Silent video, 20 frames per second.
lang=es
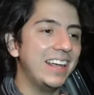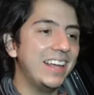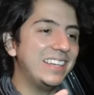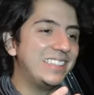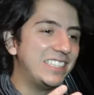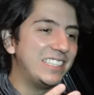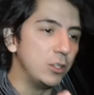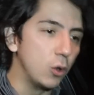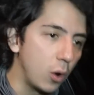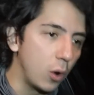y
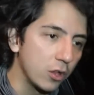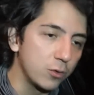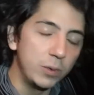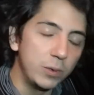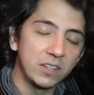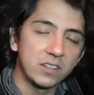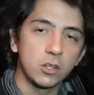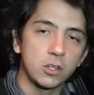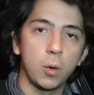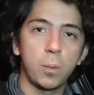si no lo has
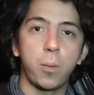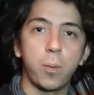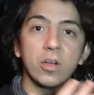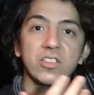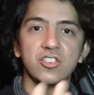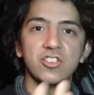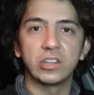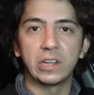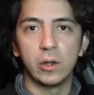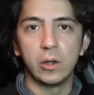visto,
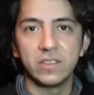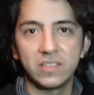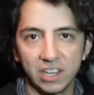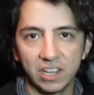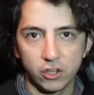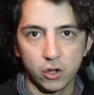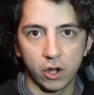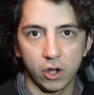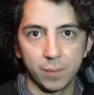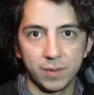pues yo te lo
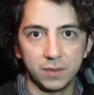enseño ahora